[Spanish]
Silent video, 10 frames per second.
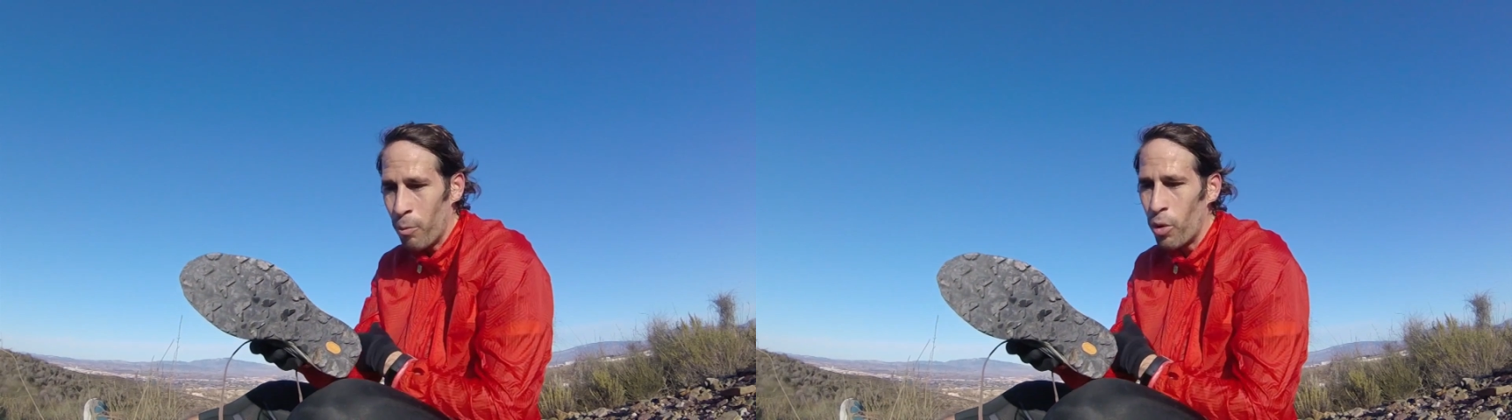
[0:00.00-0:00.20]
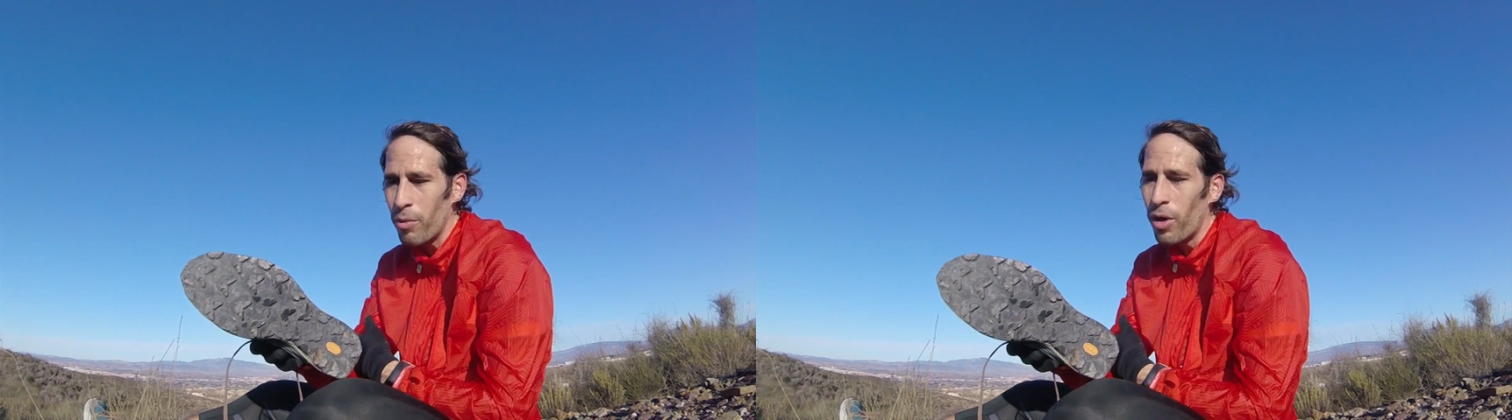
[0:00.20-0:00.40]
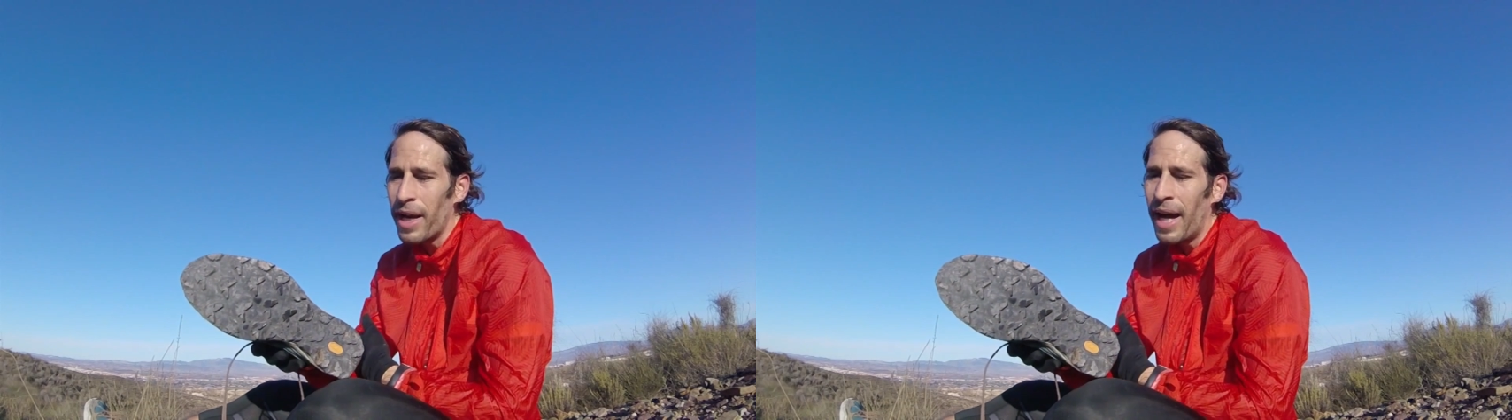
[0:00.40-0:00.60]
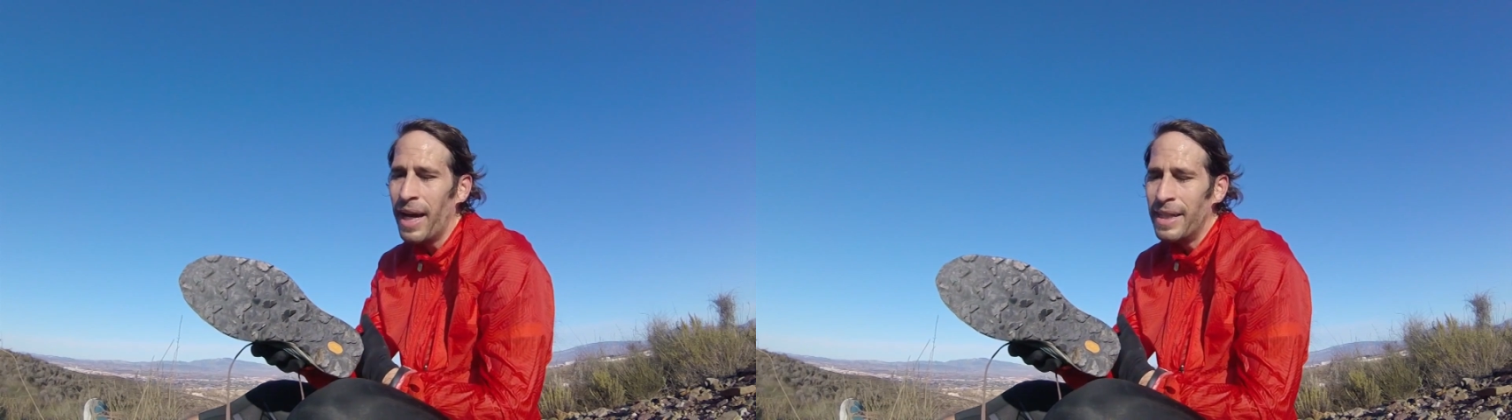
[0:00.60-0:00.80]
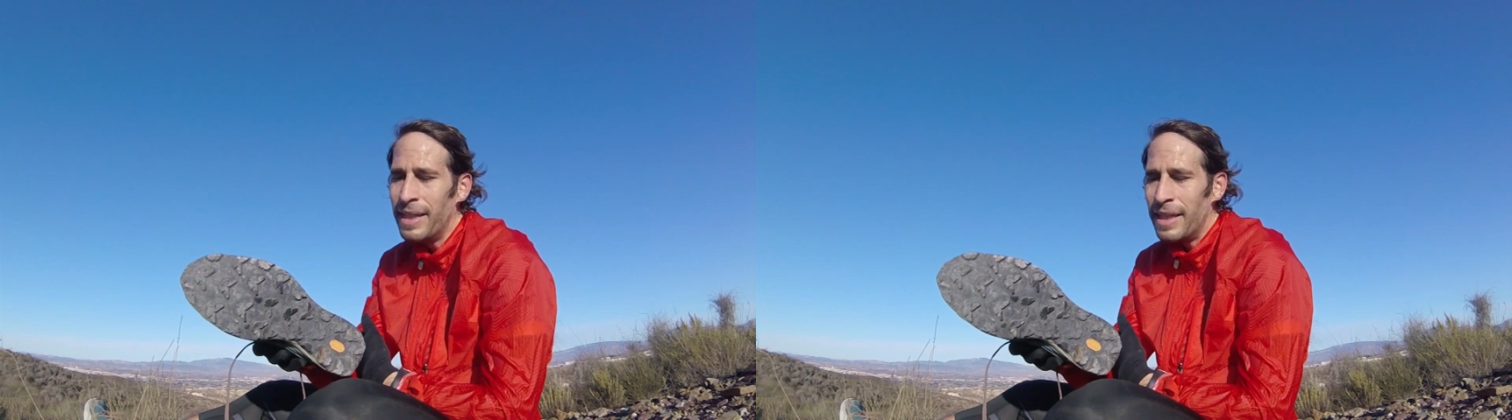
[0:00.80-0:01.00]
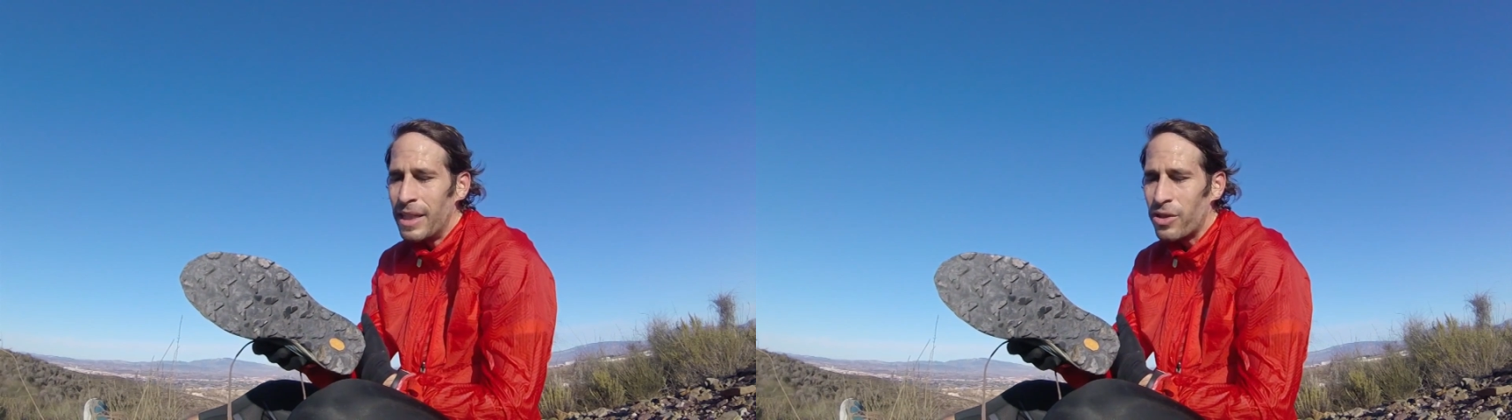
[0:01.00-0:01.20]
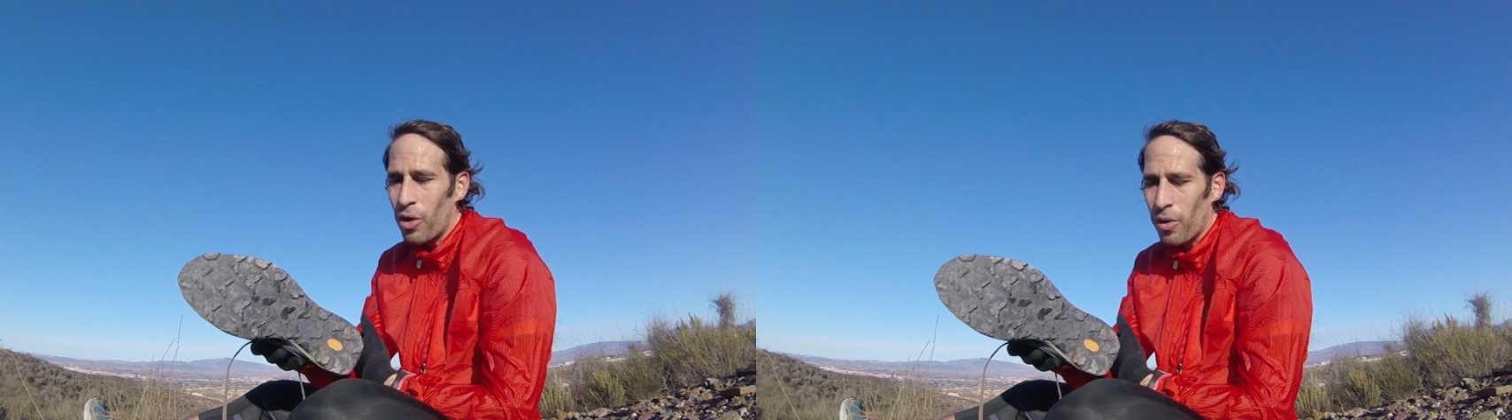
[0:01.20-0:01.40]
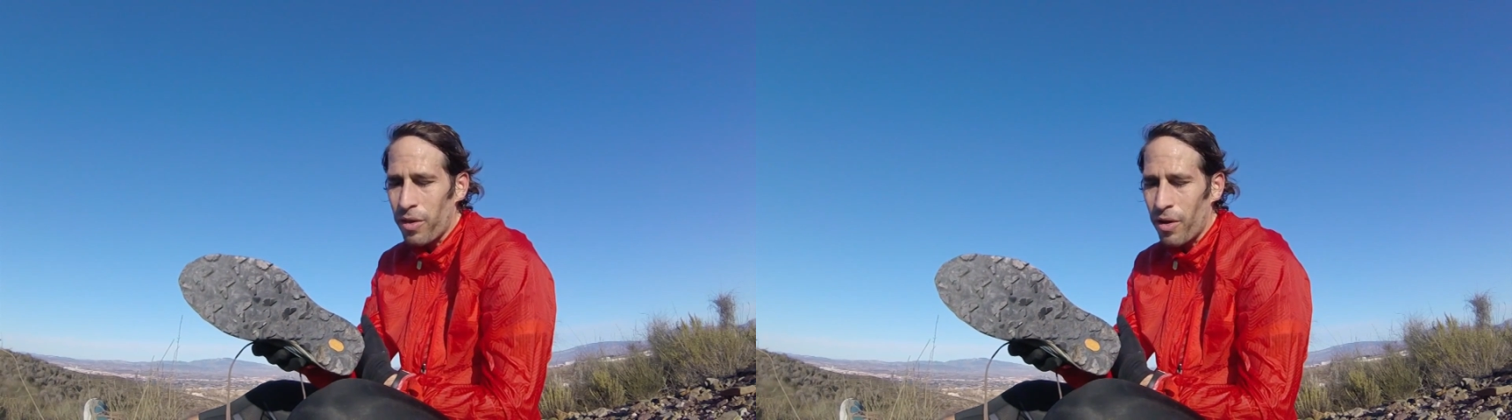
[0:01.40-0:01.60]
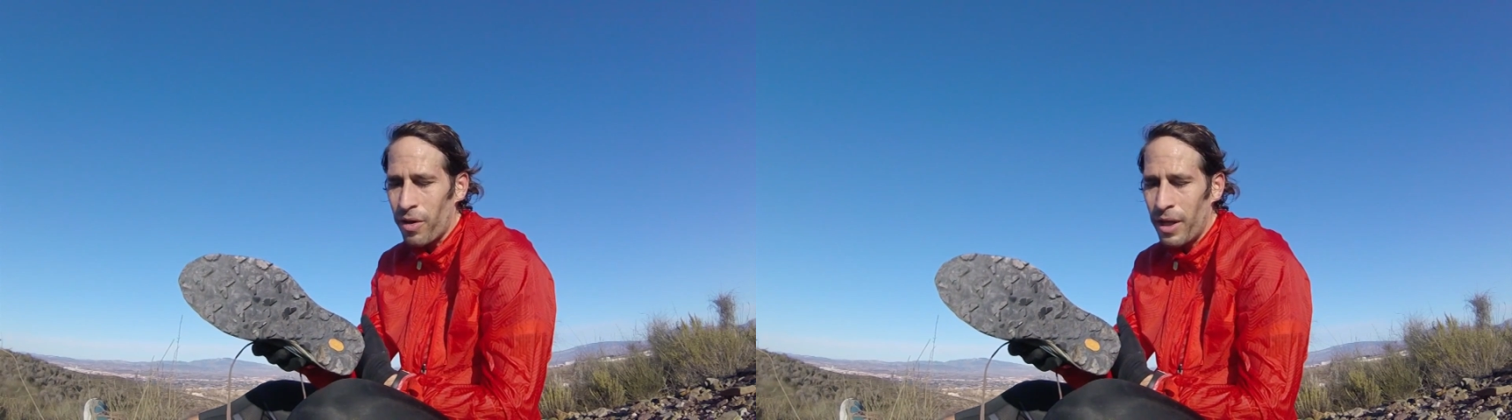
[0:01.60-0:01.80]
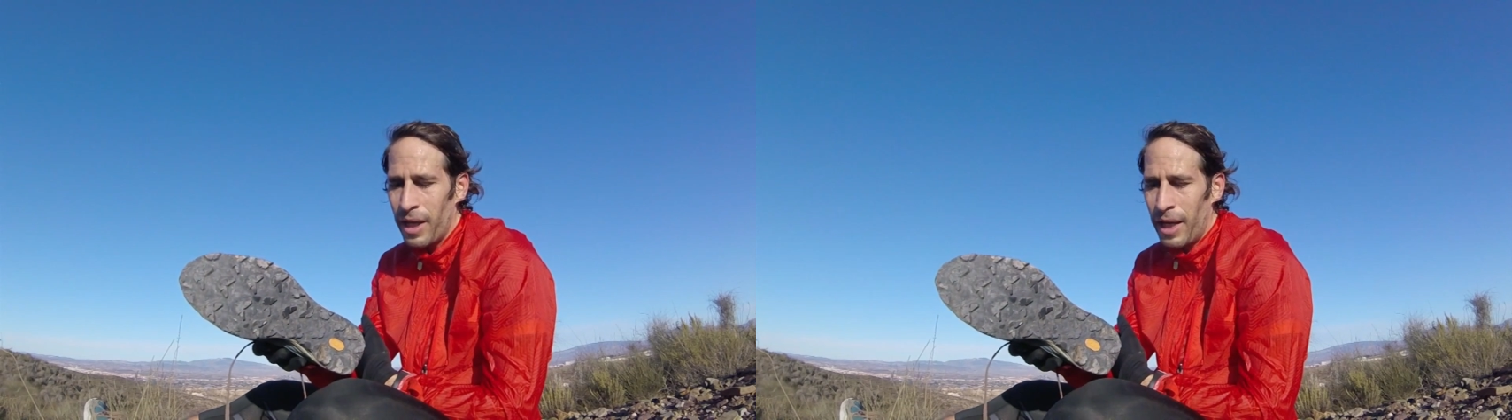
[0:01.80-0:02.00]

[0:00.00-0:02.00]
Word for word: muy buena solución.